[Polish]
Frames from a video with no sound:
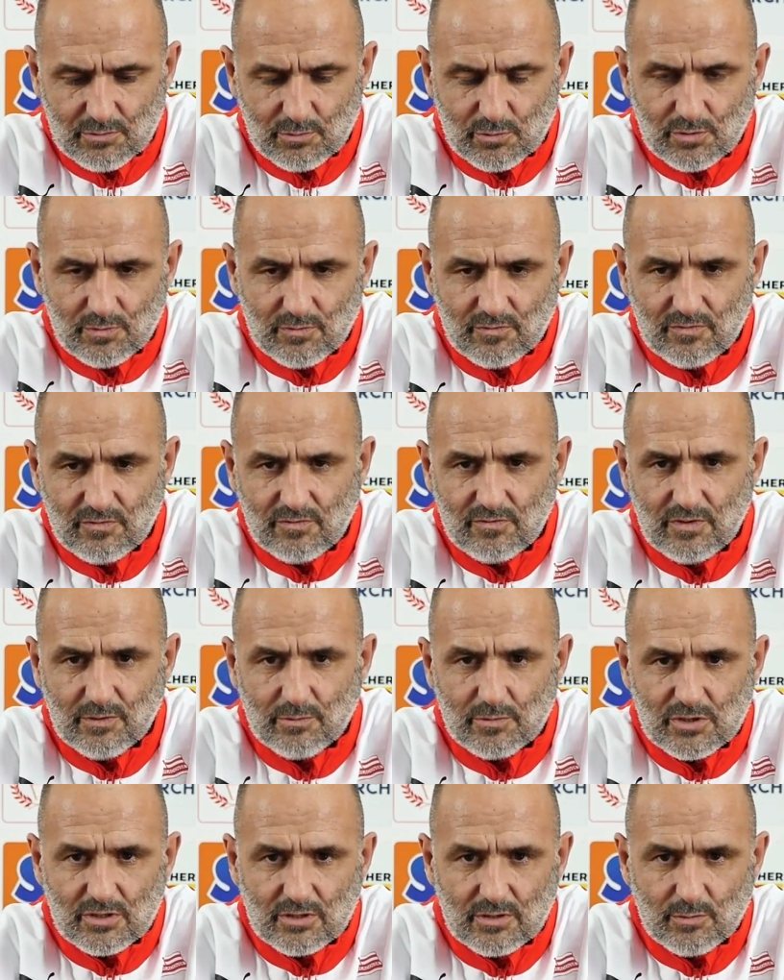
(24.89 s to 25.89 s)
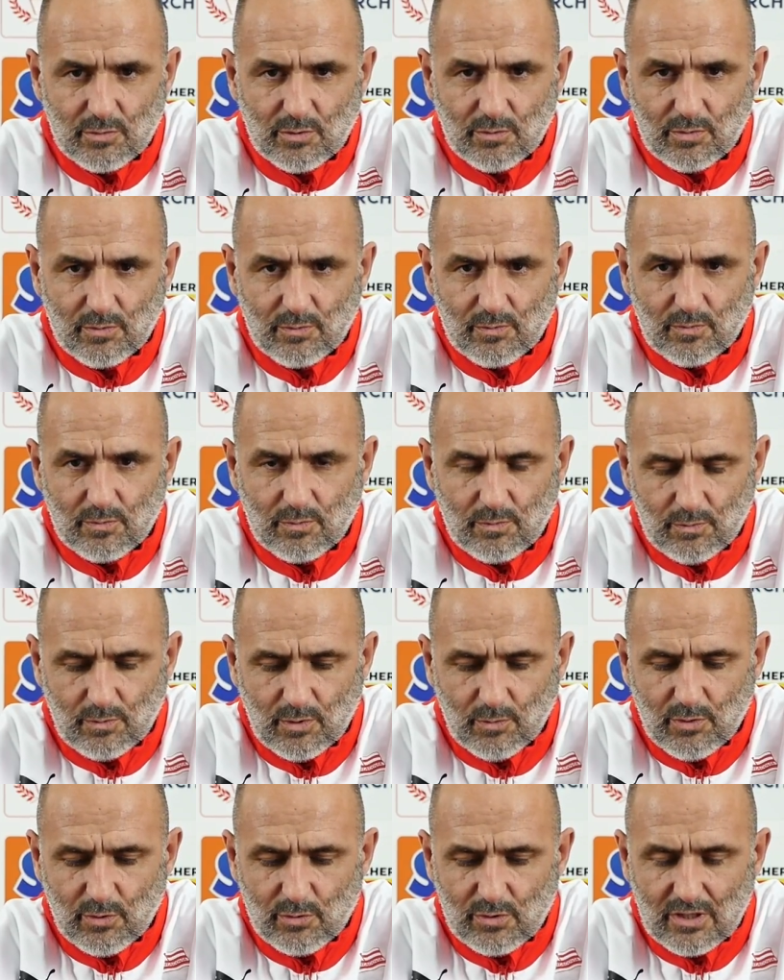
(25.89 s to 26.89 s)
Musimy, wiemy, że
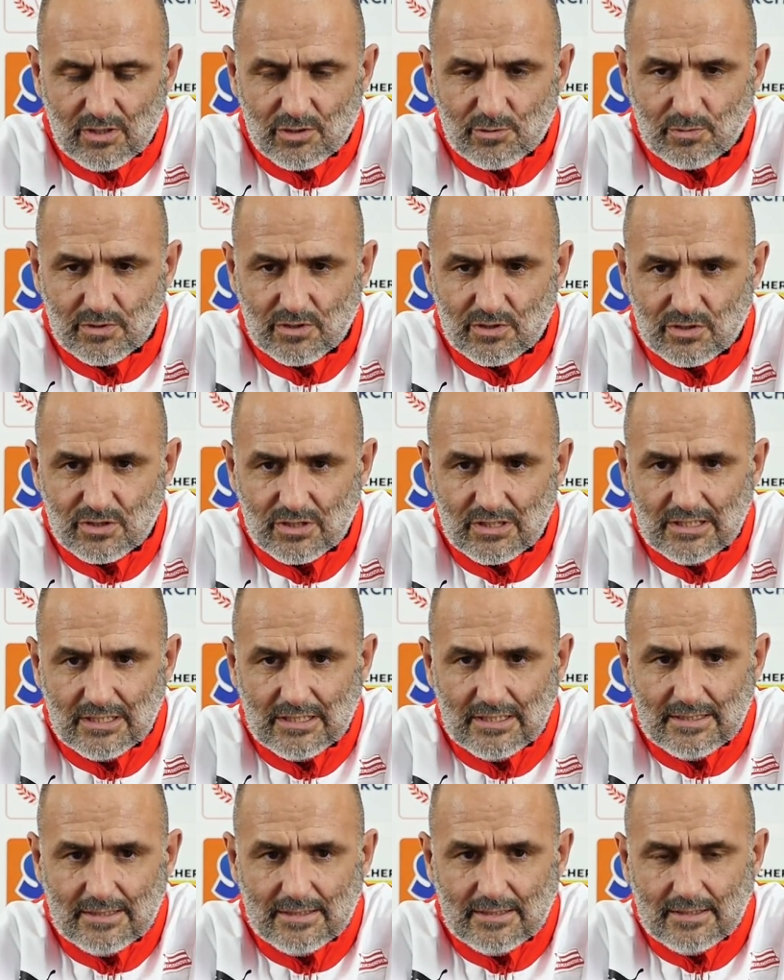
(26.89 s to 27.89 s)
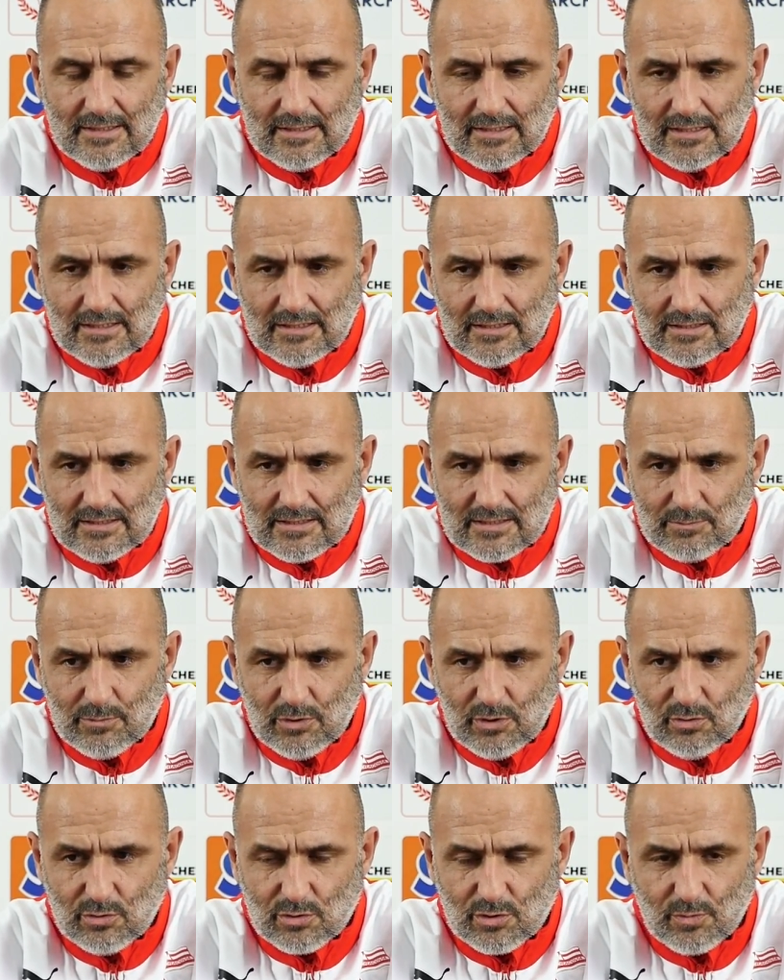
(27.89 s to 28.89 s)
popełnialiśmy też
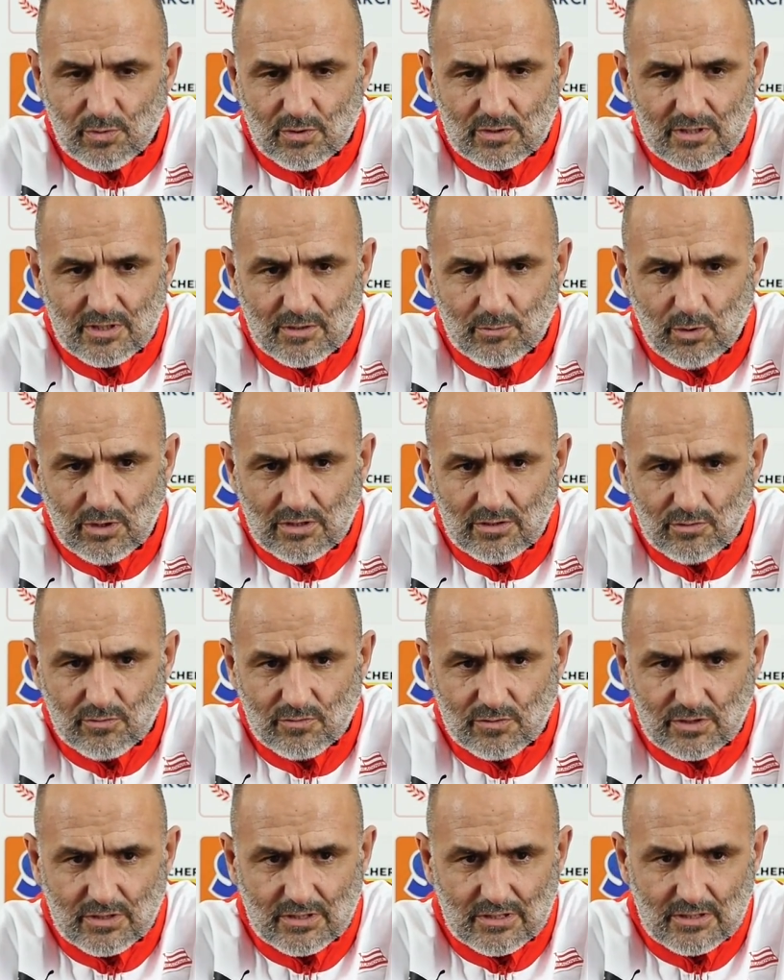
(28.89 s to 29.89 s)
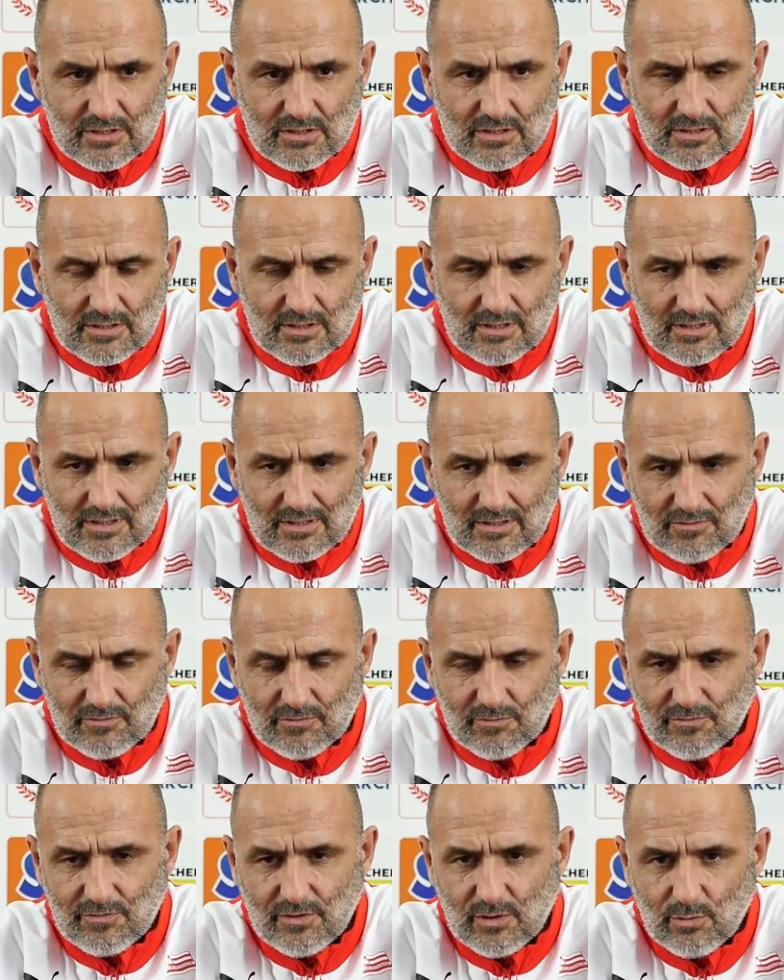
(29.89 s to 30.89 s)
zbyt dużo prostych błędów, że, że za
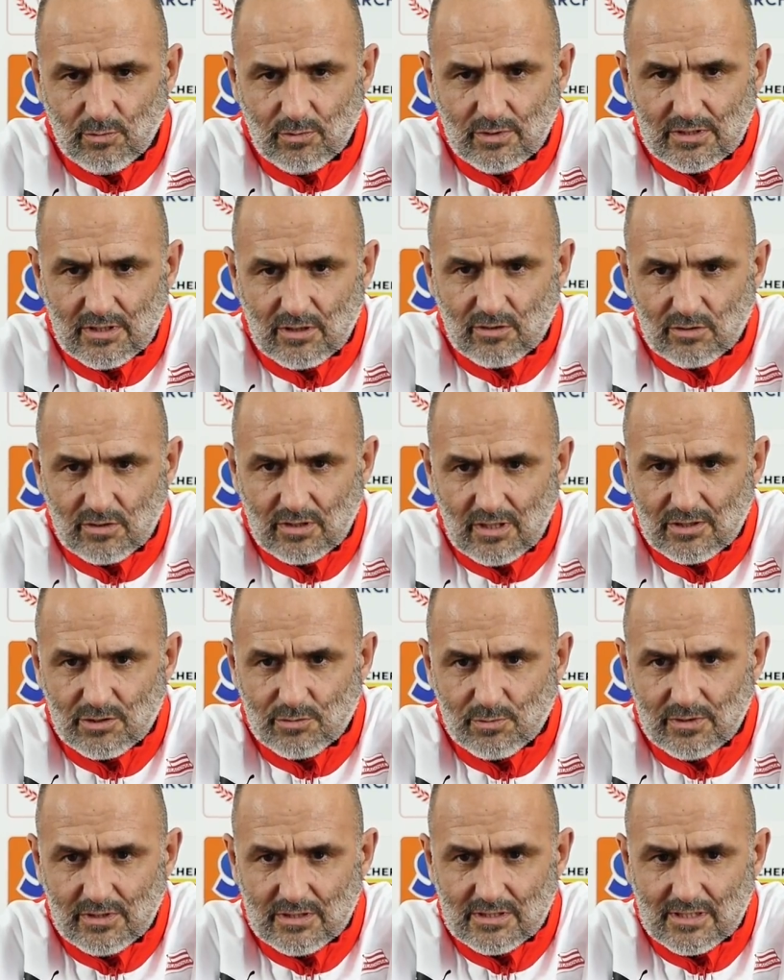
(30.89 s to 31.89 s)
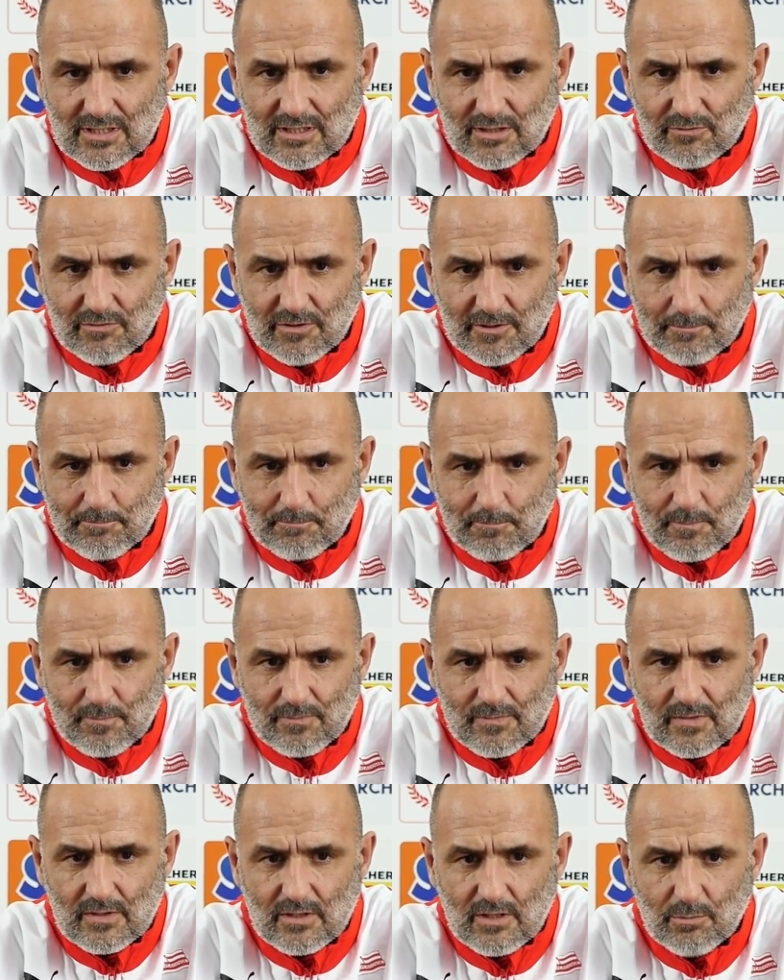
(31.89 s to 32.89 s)
wielu momentach oddaliśmy inicjatywę
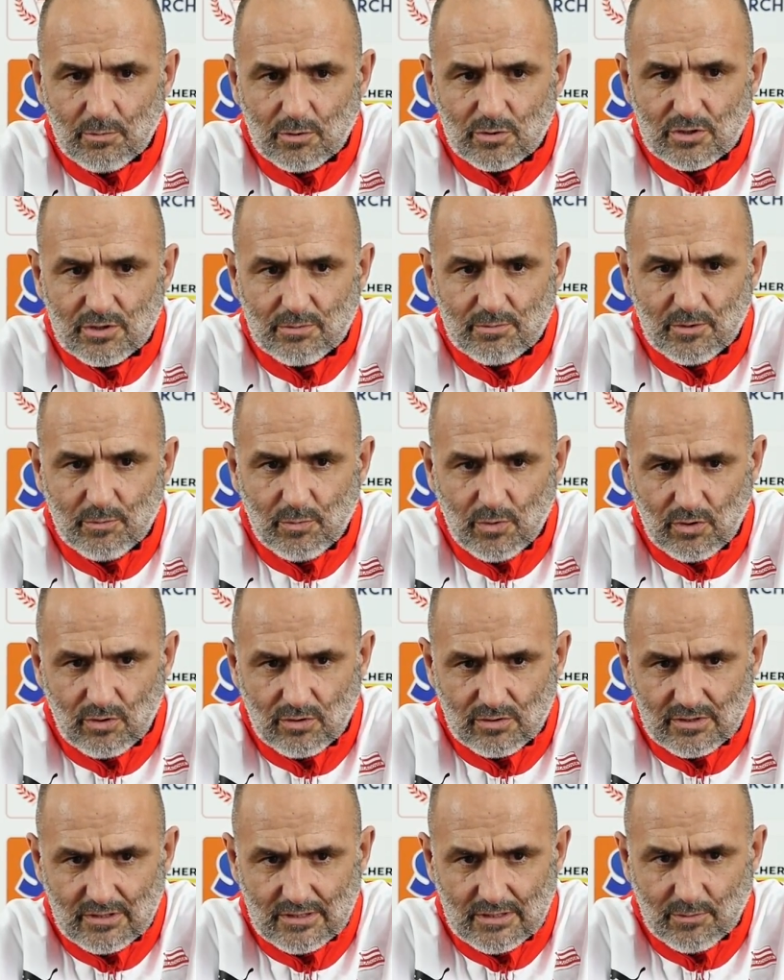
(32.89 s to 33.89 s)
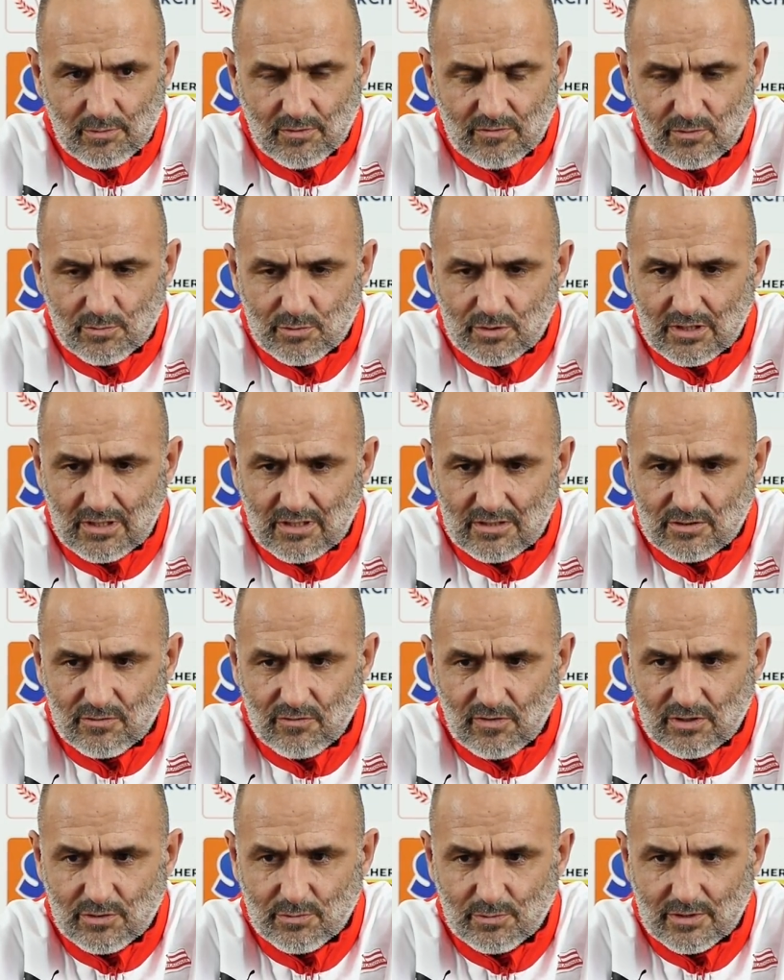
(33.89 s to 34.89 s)
niepotrzebnie pogoni i na pewno
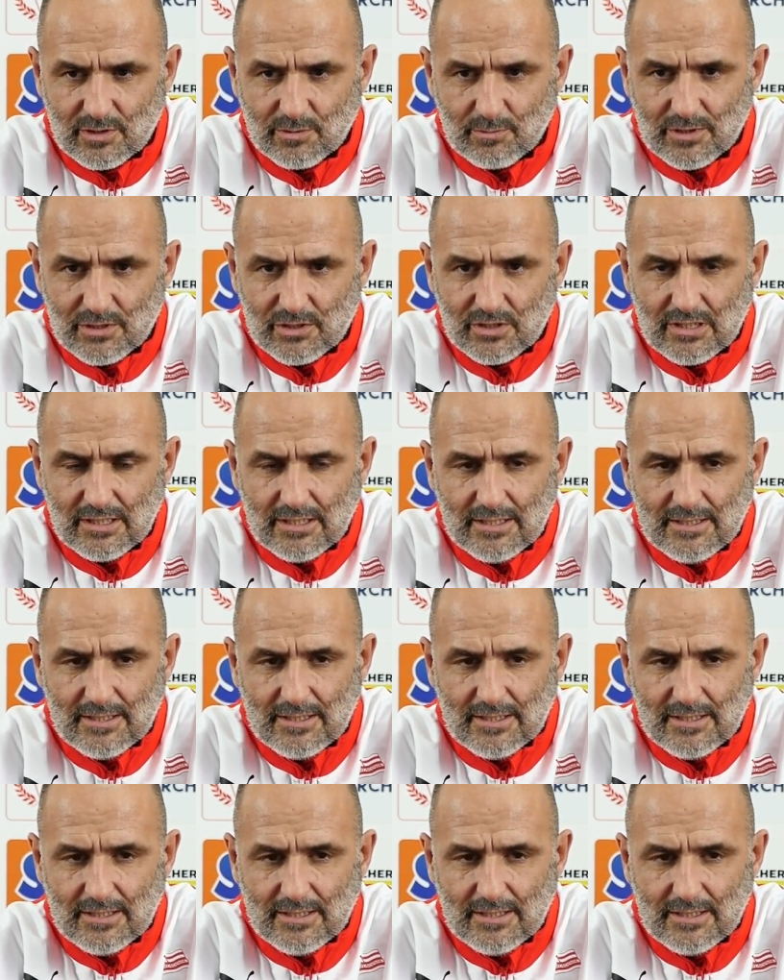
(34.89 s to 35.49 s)
przeanalizowaliśmy ten mecz